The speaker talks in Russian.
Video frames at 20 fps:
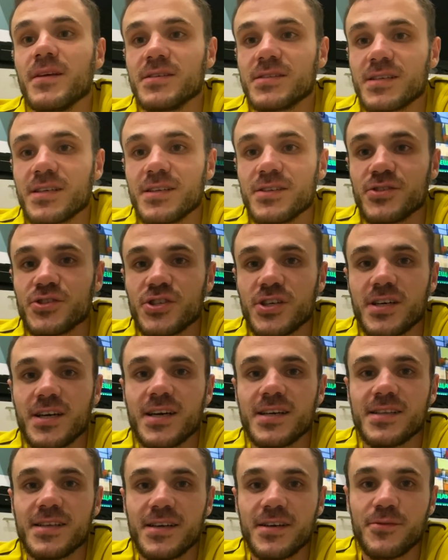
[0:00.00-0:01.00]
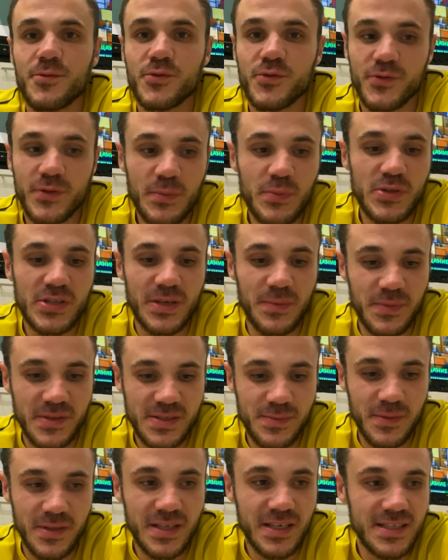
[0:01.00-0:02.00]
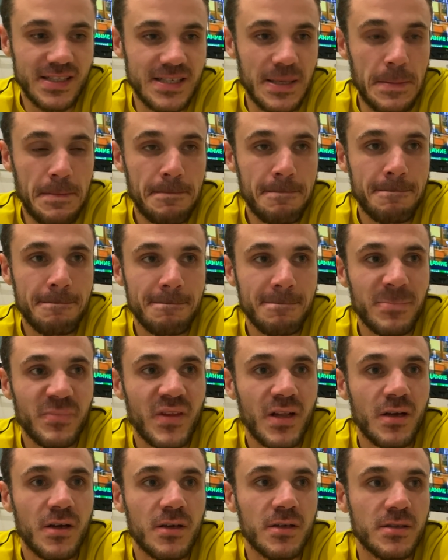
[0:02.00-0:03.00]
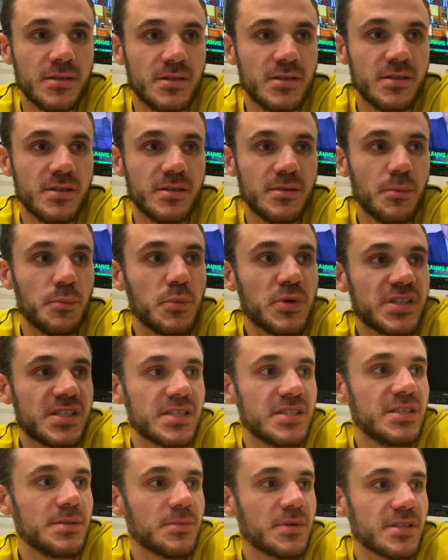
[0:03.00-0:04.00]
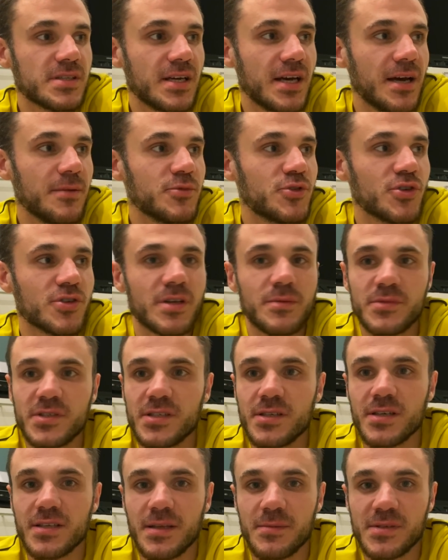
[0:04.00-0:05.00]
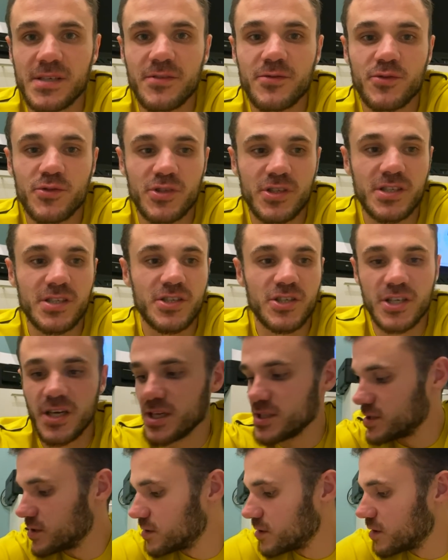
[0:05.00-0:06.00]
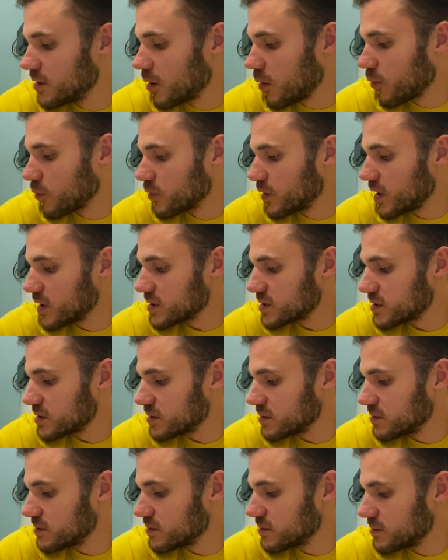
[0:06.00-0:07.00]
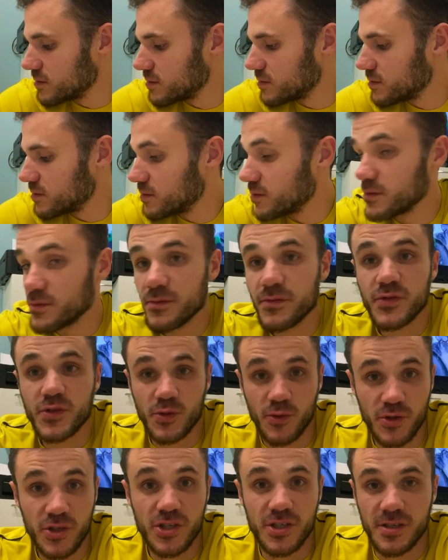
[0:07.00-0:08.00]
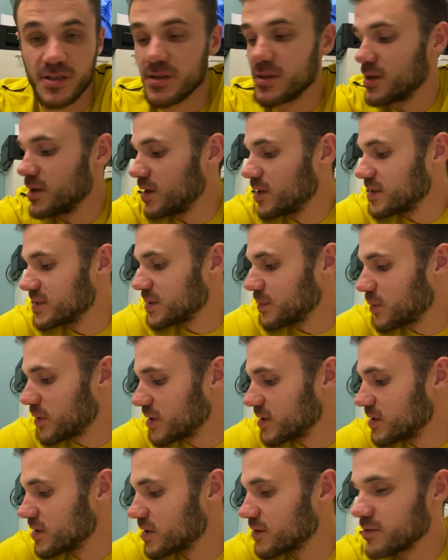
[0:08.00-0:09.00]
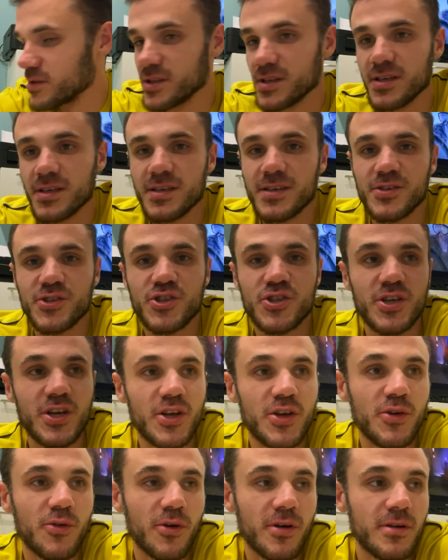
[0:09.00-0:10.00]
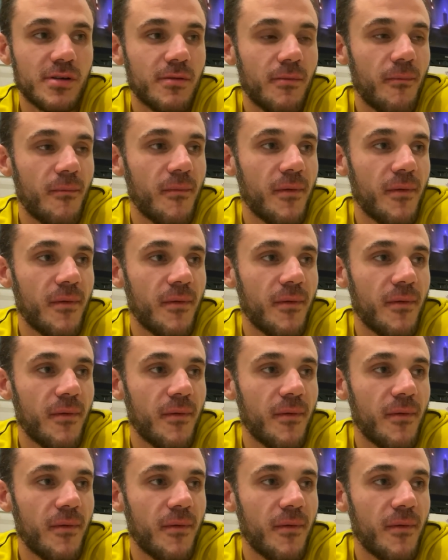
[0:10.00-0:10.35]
из Геленджика, да, вот в выпуске, посмотрите. И мы сидим, гадаем, что нам делать. Нам завтра уже съезжать. У нас в Сочи забронировано жилье